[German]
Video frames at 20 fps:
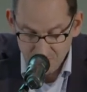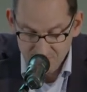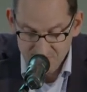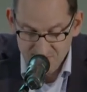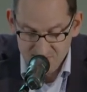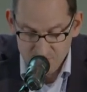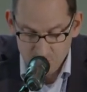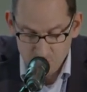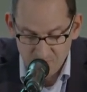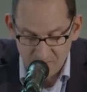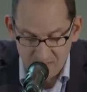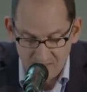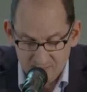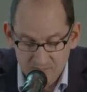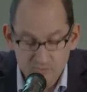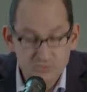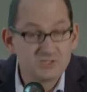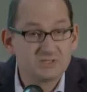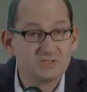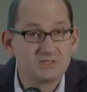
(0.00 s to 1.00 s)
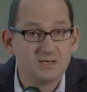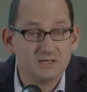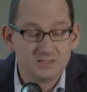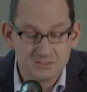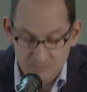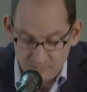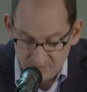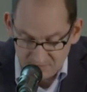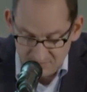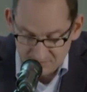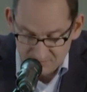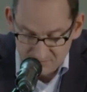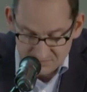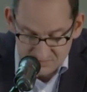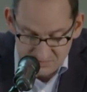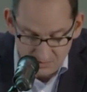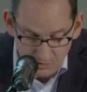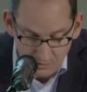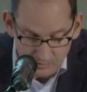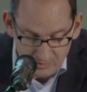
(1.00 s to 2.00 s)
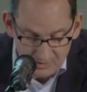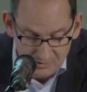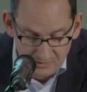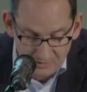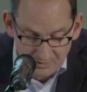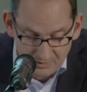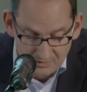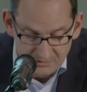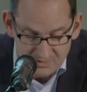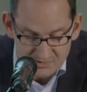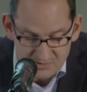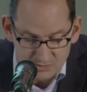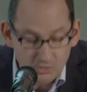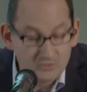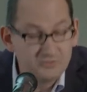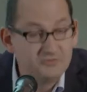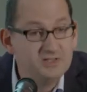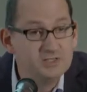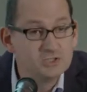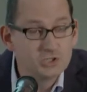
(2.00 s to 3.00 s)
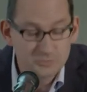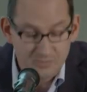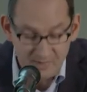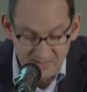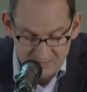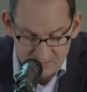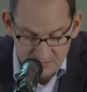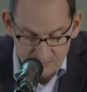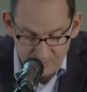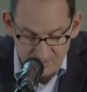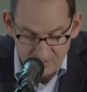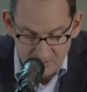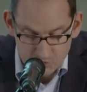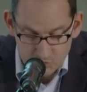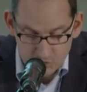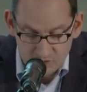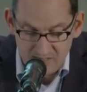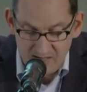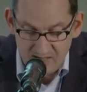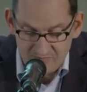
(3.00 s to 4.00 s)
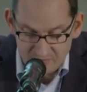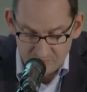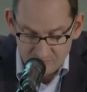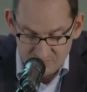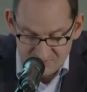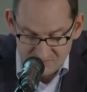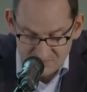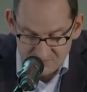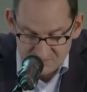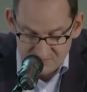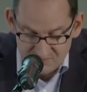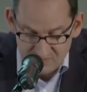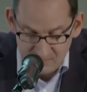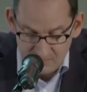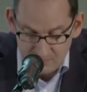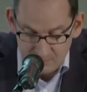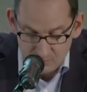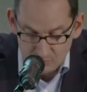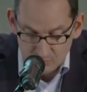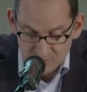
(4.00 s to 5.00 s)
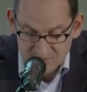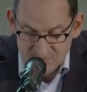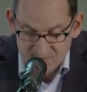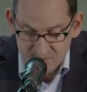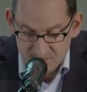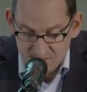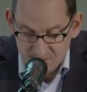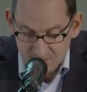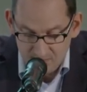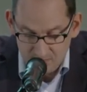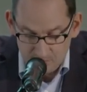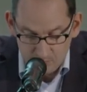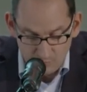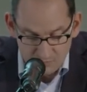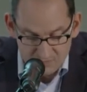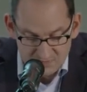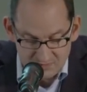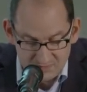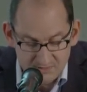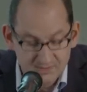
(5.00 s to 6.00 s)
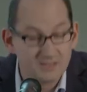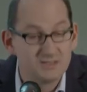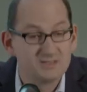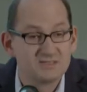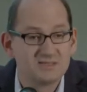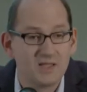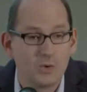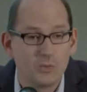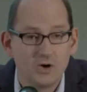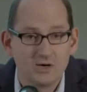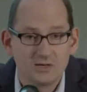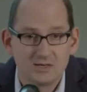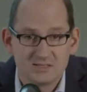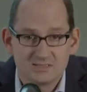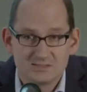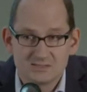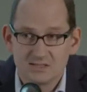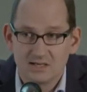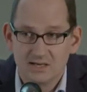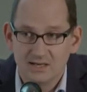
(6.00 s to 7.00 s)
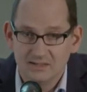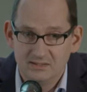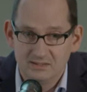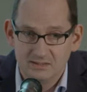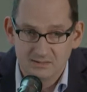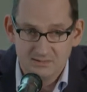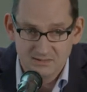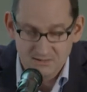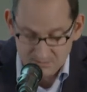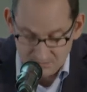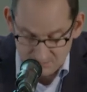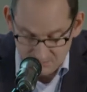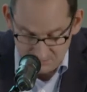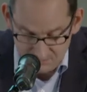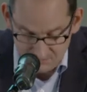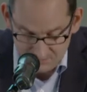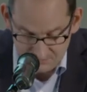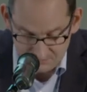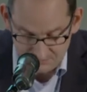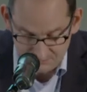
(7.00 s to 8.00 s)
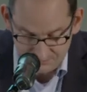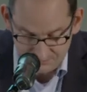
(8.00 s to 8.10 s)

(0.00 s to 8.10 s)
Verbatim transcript: Diese Sprachlosigkeit markiert ein Trauma, das noch viel später meinen Schlaf in Besitz nahm und sich in ihm häuslich als Dauergast eingerichtet hat.